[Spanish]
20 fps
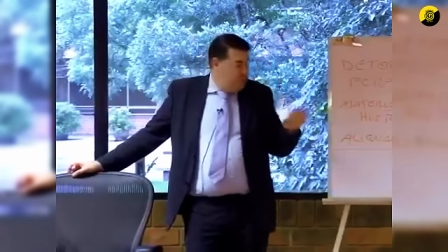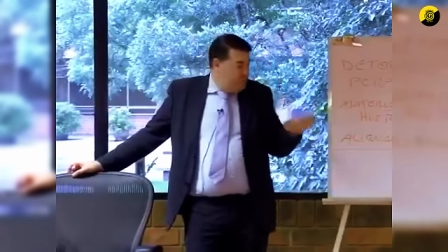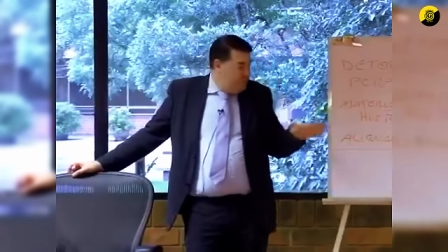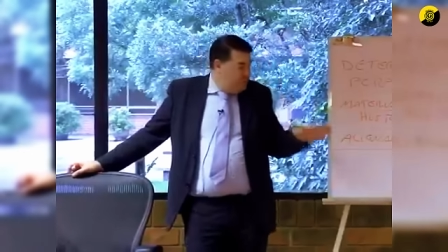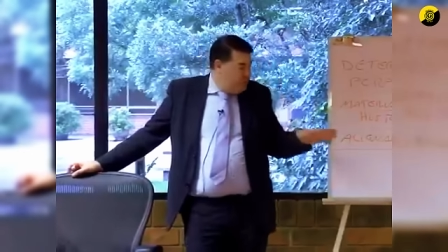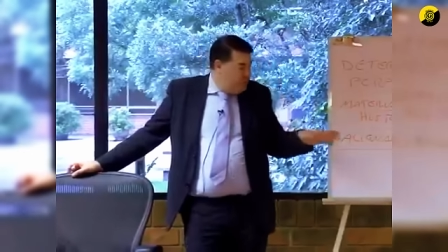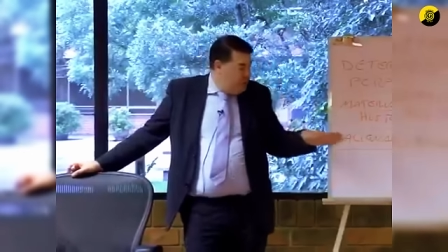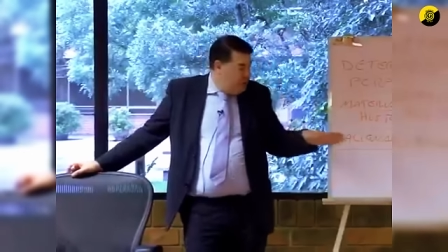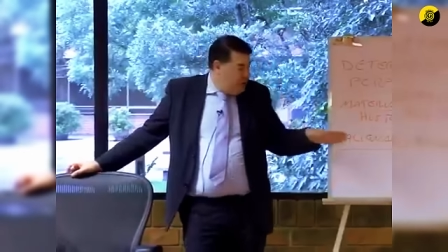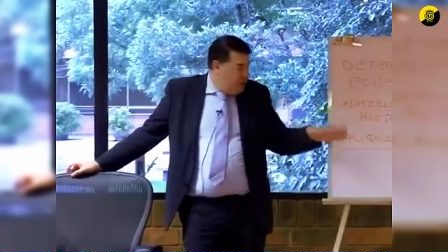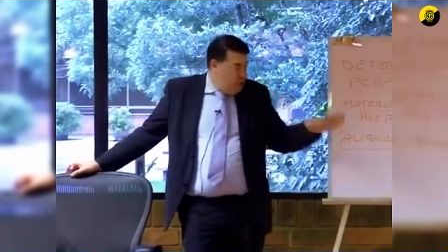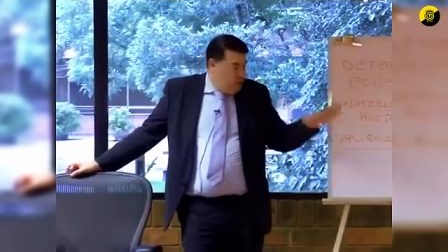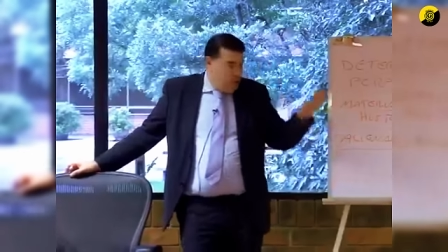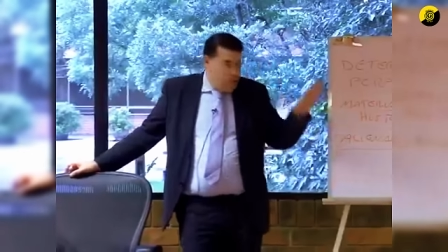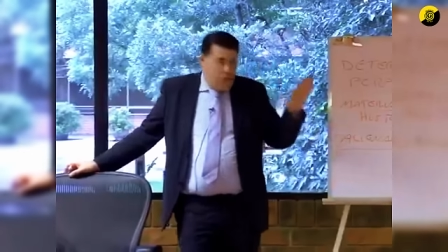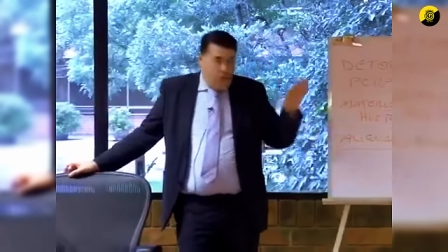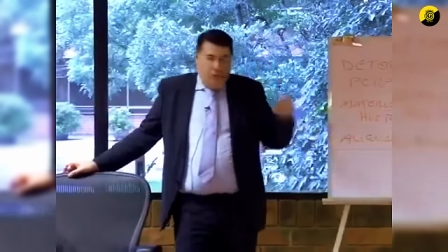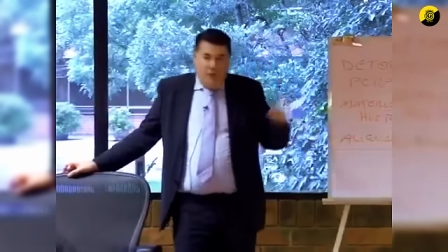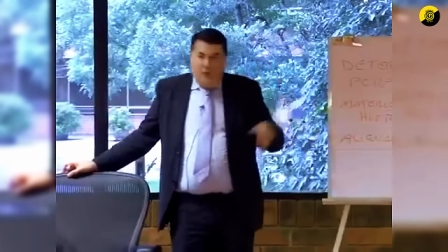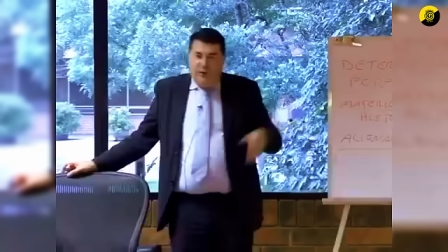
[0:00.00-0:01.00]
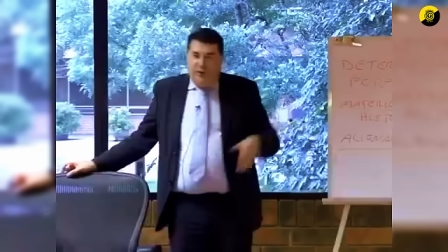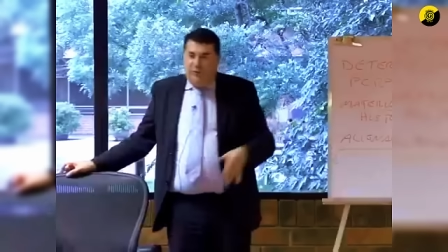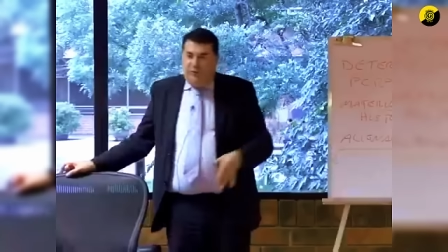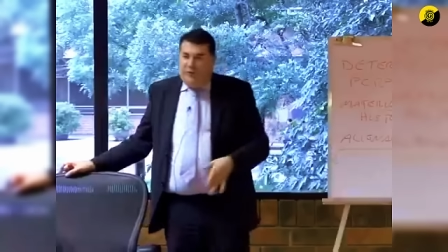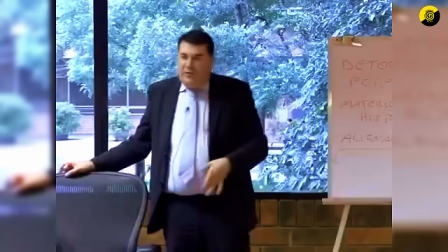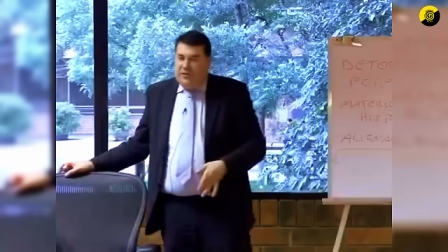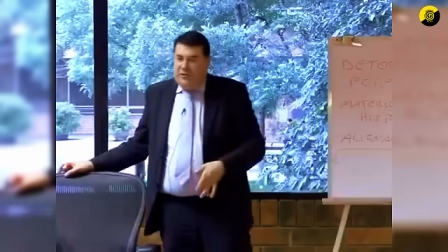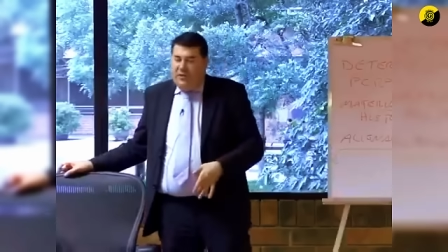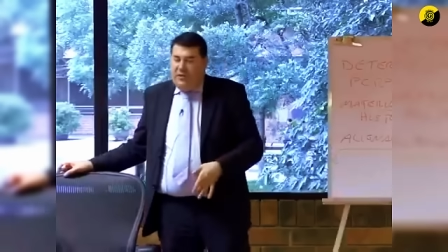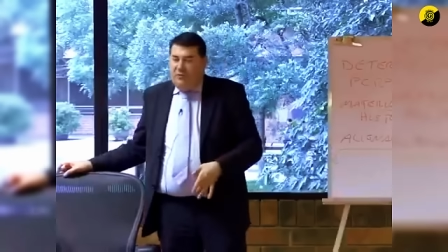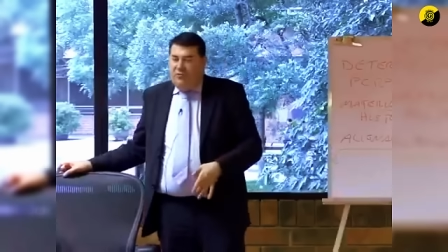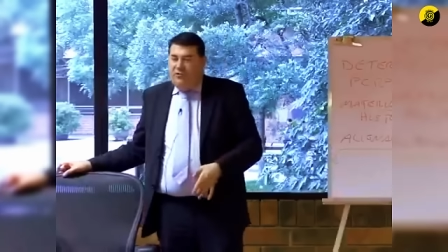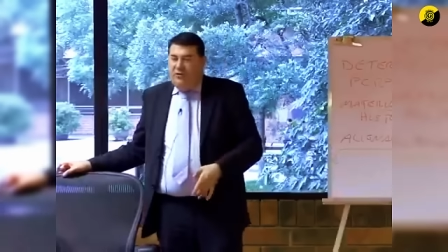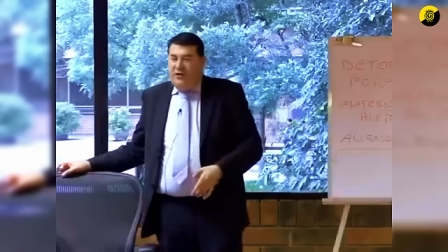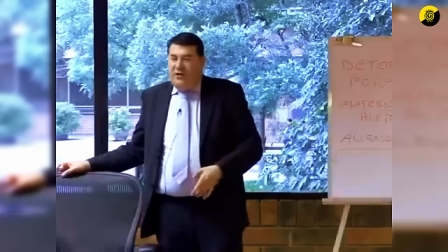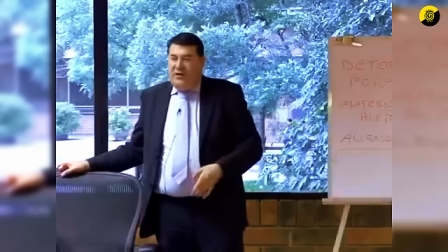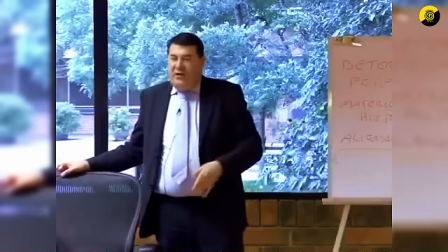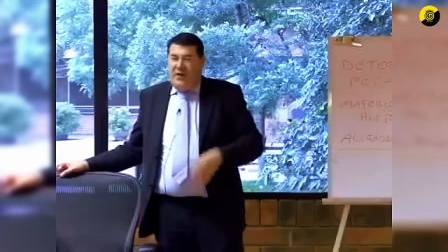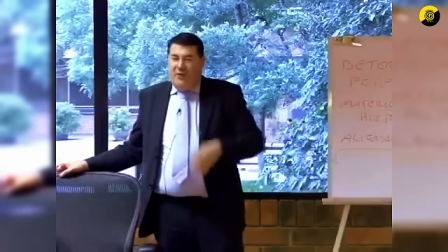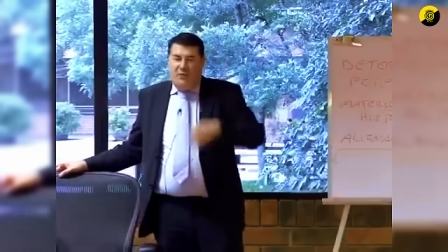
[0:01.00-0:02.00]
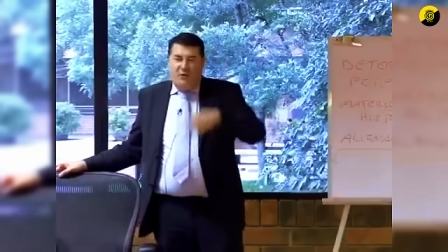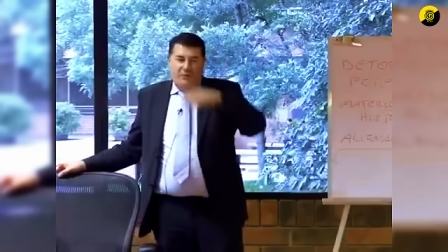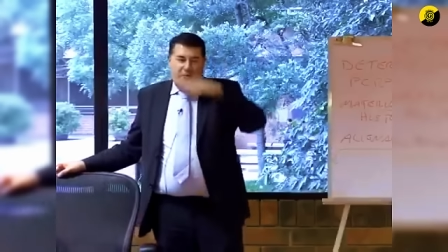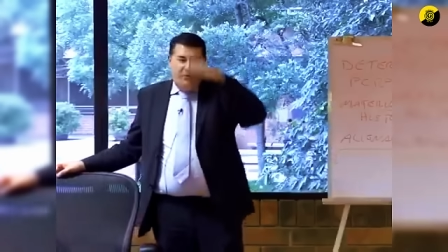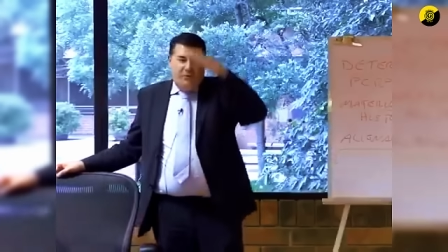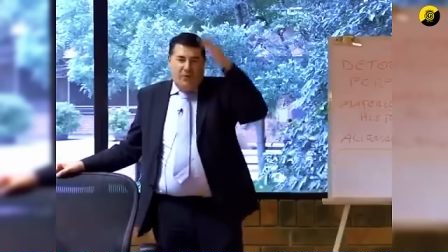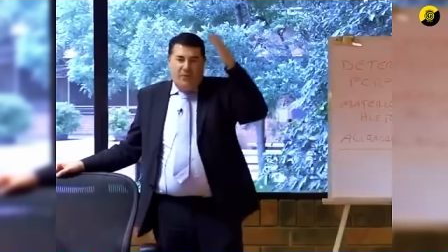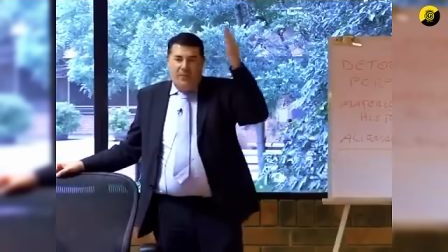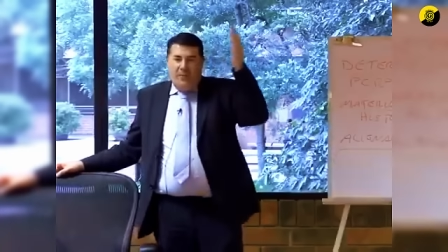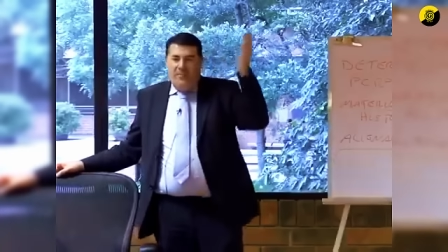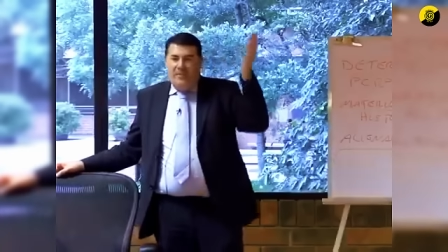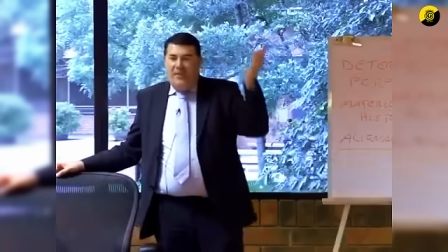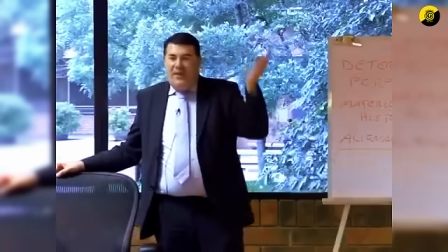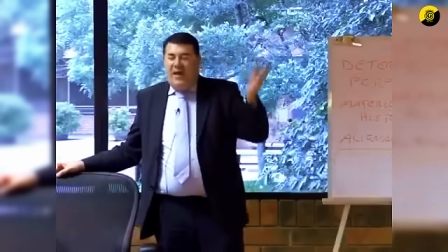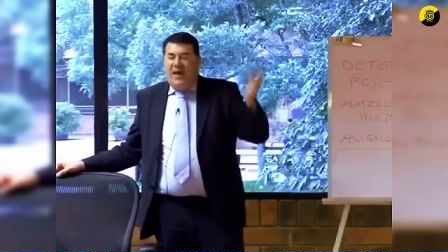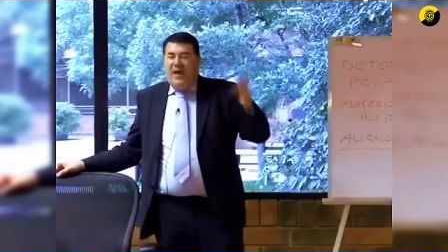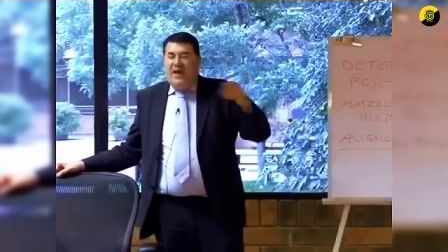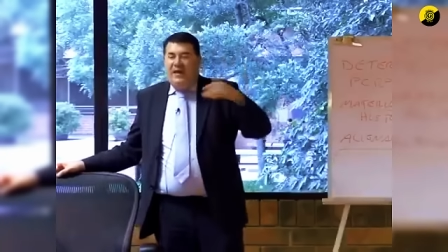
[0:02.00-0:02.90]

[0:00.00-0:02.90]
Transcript: es otro concepto de este estilo, es alineado respecto a la propiedad,